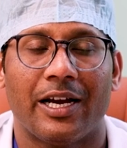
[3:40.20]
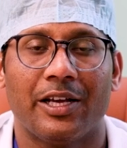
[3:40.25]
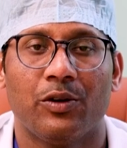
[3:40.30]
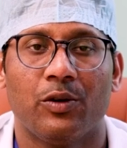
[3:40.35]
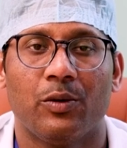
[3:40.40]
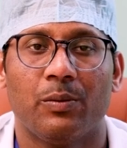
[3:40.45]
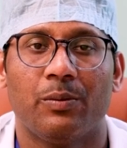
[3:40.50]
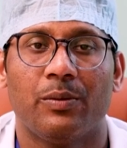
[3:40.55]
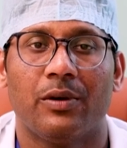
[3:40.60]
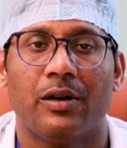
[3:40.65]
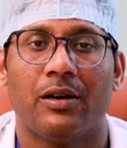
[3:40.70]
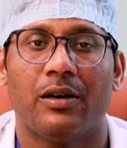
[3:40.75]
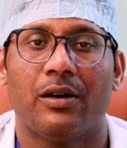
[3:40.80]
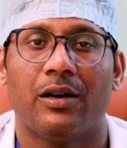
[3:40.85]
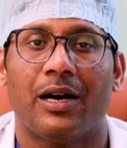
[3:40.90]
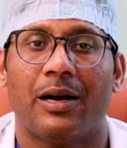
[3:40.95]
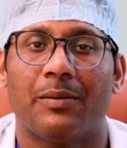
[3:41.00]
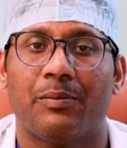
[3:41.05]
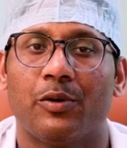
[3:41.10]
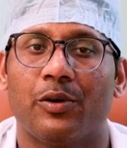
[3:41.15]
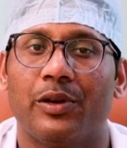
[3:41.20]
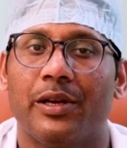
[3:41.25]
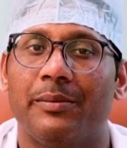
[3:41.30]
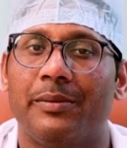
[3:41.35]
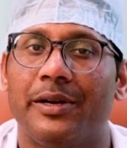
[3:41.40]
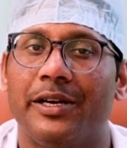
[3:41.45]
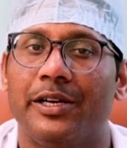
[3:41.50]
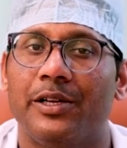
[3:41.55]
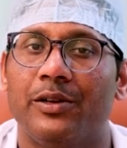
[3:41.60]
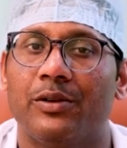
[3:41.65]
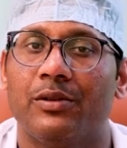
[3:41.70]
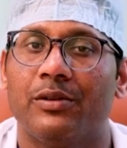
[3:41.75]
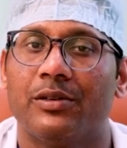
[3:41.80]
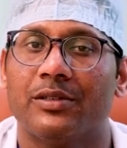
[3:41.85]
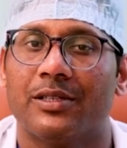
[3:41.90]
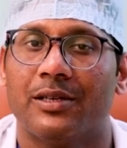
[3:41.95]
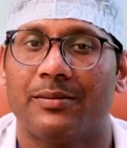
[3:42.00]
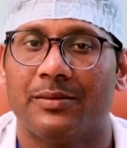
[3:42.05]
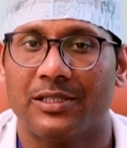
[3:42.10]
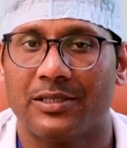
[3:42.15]
आई होप आपको ये वीडियो
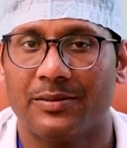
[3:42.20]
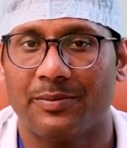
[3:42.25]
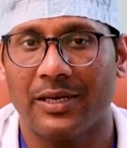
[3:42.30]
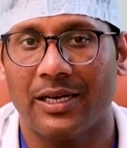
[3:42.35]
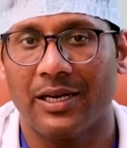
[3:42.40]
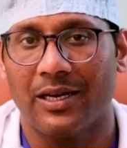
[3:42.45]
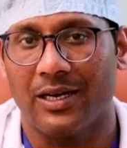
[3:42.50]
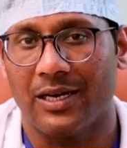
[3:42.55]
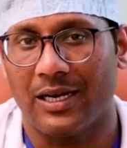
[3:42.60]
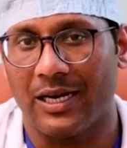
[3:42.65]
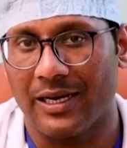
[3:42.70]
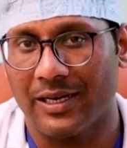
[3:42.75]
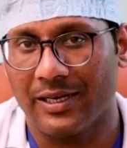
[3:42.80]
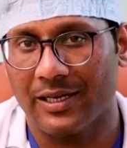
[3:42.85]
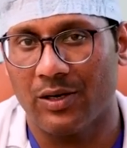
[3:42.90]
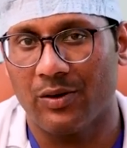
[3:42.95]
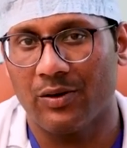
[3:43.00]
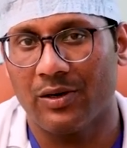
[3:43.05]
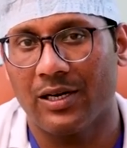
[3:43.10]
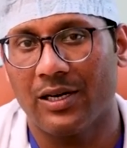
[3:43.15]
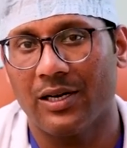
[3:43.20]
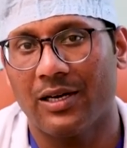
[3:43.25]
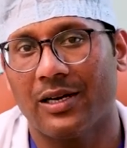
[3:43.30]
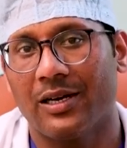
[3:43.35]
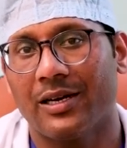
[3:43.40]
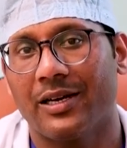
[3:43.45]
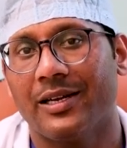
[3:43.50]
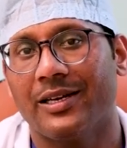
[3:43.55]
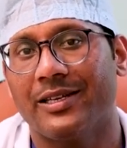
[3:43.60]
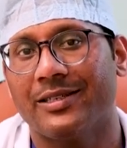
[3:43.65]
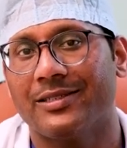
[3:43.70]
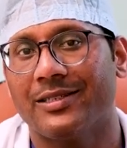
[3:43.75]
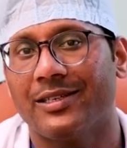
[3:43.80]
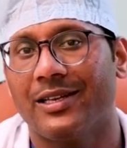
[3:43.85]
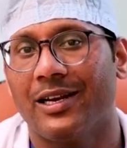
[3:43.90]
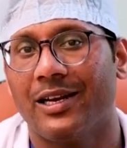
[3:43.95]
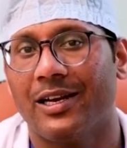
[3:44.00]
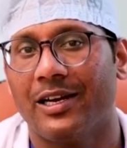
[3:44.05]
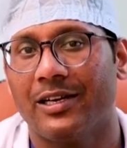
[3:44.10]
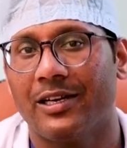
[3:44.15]
समझ में आ गया होगा अगर
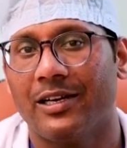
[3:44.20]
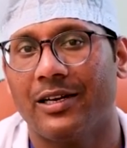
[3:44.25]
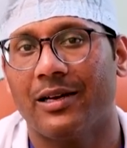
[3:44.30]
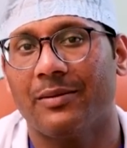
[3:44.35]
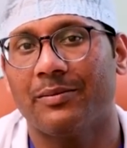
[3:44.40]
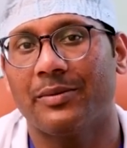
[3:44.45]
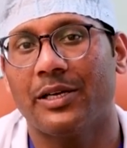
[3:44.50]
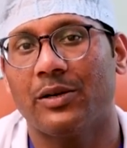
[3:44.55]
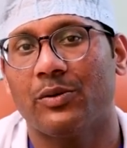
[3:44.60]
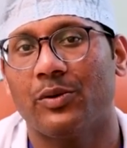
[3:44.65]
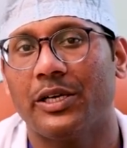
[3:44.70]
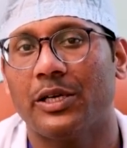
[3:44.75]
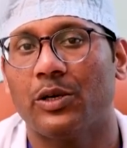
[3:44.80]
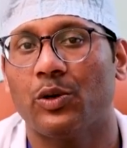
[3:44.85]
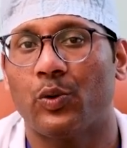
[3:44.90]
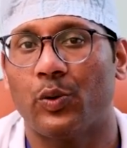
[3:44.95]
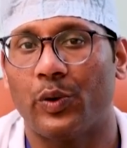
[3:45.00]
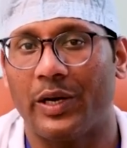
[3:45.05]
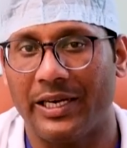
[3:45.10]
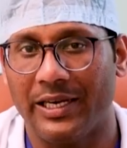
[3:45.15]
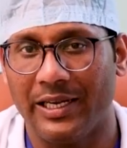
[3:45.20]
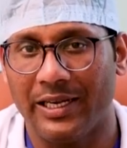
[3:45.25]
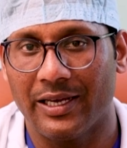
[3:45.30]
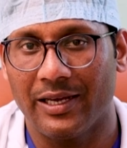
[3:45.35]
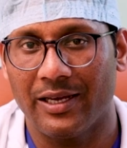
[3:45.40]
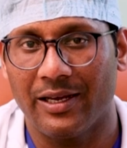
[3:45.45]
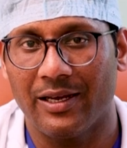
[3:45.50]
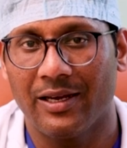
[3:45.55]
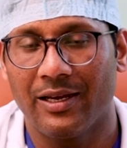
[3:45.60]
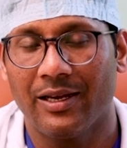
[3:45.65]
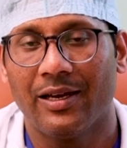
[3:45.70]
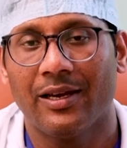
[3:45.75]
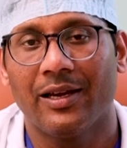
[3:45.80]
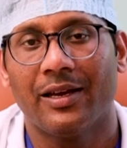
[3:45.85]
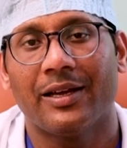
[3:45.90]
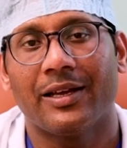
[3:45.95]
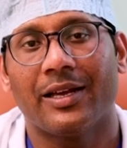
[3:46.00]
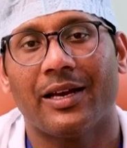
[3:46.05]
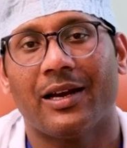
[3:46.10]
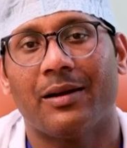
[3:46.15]
इससे रिलेटेड आपकी कोई क्वेरी है
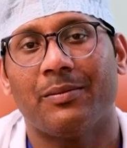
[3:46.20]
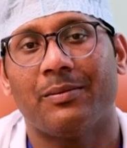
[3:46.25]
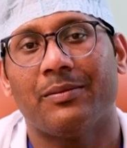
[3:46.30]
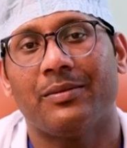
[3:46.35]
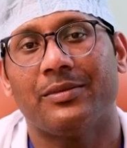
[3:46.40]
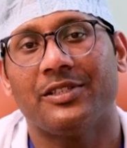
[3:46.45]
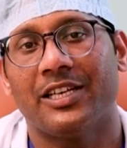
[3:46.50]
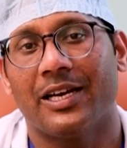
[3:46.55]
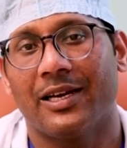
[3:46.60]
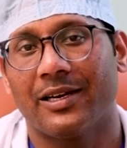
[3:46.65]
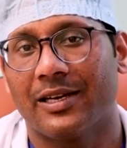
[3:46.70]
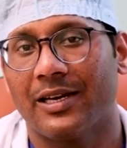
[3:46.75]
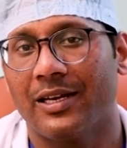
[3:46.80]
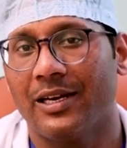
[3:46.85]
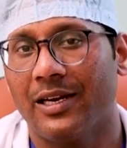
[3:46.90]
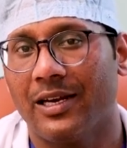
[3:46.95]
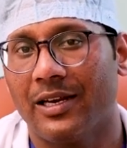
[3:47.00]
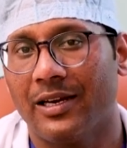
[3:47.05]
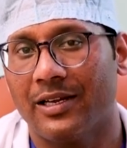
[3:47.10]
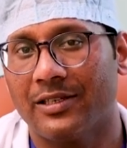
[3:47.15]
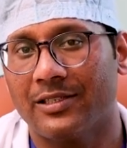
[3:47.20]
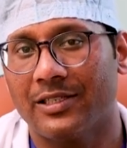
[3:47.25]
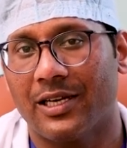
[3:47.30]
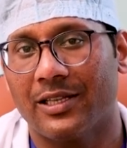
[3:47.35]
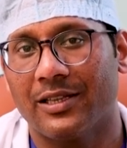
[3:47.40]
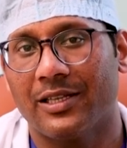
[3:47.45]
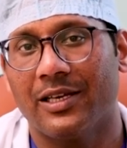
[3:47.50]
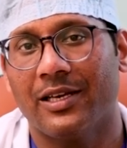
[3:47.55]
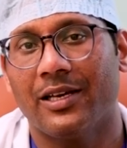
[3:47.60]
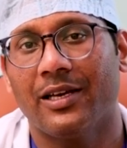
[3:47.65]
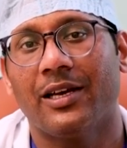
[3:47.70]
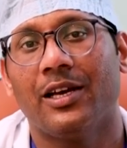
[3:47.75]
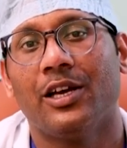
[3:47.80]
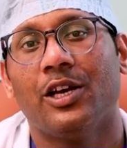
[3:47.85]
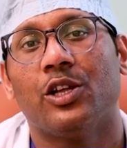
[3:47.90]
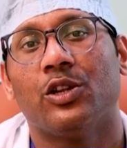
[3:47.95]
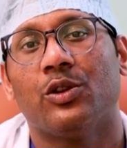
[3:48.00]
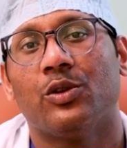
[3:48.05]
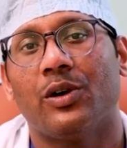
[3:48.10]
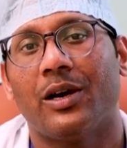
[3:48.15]
या आप जानकारी लेना चाहते हैं
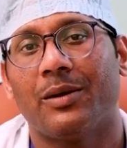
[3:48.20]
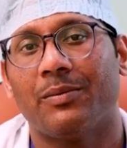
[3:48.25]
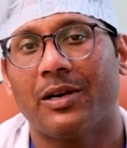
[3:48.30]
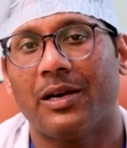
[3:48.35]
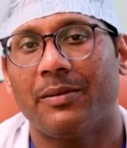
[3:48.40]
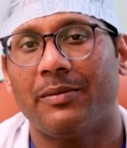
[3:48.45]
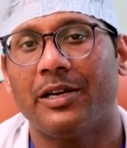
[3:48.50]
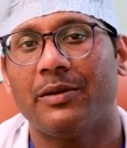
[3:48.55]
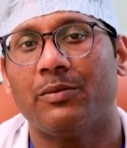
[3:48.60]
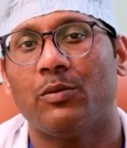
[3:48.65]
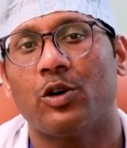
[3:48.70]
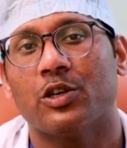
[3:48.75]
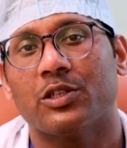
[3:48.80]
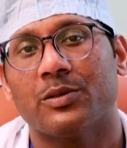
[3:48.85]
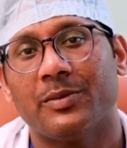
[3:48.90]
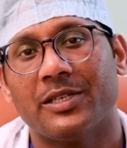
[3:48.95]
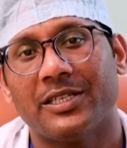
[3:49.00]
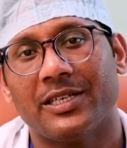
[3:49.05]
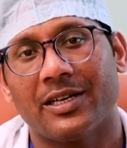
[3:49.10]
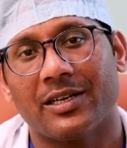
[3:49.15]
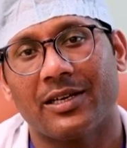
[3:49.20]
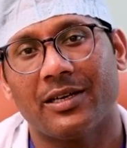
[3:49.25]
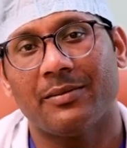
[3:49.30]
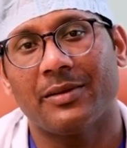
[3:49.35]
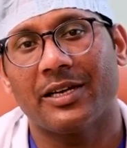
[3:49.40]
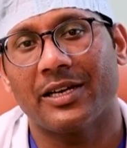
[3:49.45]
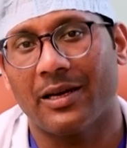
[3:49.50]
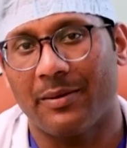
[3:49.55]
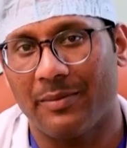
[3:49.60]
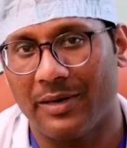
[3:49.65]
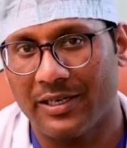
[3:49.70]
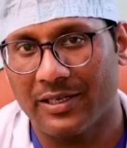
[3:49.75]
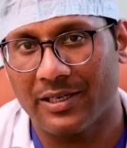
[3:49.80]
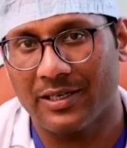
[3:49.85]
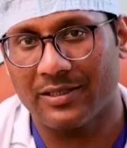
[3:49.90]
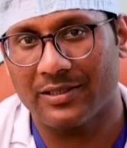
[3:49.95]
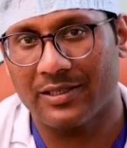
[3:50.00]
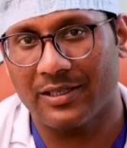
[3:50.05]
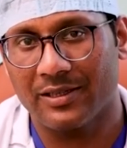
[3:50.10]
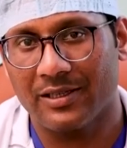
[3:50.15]
तो आप कमेंट बॉक्स में जाकर हमें कमेंट
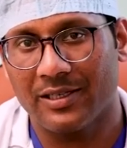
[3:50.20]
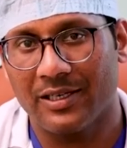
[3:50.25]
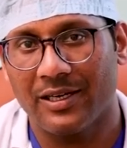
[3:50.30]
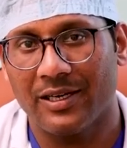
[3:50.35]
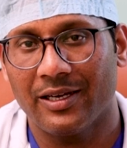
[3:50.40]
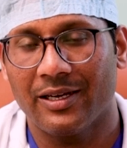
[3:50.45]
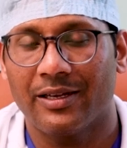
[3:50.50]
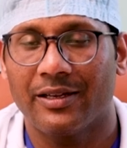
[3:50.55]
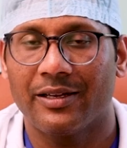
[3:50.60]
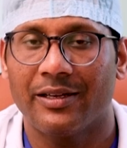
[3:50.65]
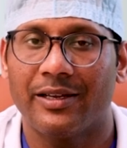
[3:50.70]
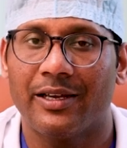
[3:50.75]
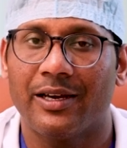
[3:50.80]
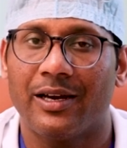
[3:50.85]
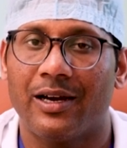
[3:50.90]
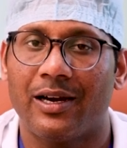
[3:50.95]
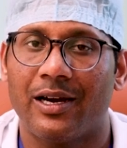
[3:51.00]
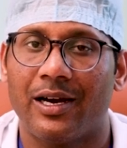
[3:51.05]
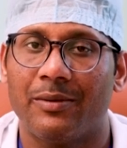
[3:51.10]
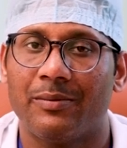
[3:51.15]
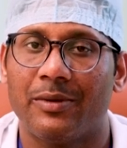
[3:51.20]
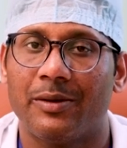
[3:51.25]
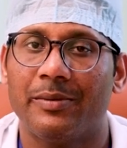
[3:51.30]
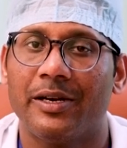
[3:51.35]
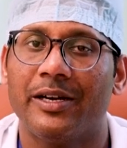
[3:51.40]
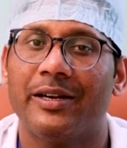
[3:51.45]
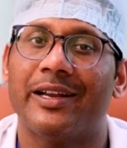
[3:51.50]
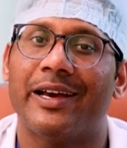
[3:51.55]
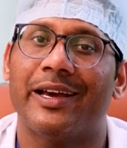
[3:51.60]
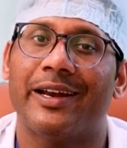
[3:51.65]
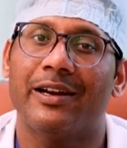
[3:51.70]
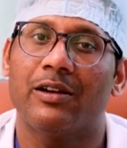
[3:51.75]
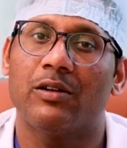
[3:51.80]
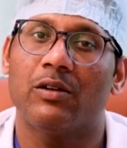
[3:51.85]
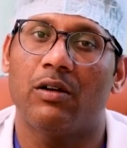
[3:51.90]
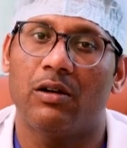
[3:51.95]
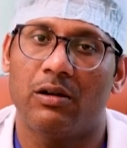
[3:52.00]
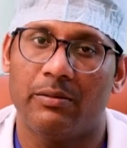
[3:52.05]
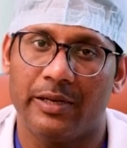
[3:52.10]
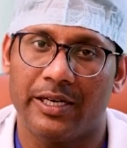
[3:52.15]
कर सकते हैं या आप हमें
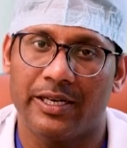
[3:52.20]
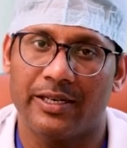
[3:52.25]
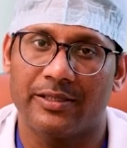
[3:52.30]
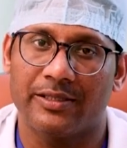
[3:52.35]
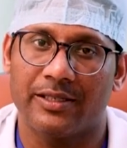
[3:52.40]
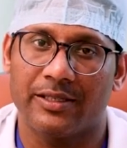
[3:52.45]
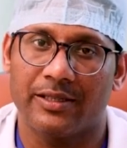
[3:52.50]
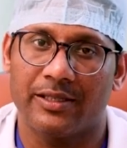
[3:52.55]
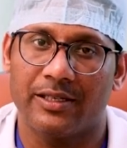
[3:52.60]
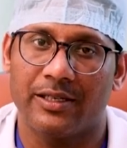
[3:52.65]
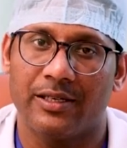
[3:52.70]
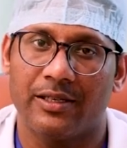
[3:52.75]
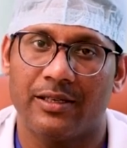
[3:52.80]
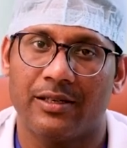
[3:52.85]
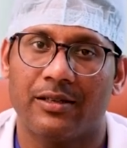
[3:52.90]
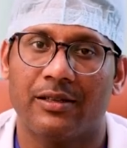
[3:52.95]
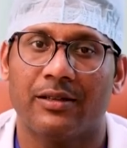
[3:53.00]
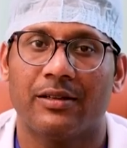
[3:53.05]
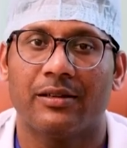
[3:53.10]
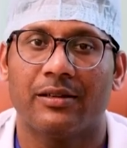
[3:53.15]
डायरेक्ट कॉल भी कर सकते हैं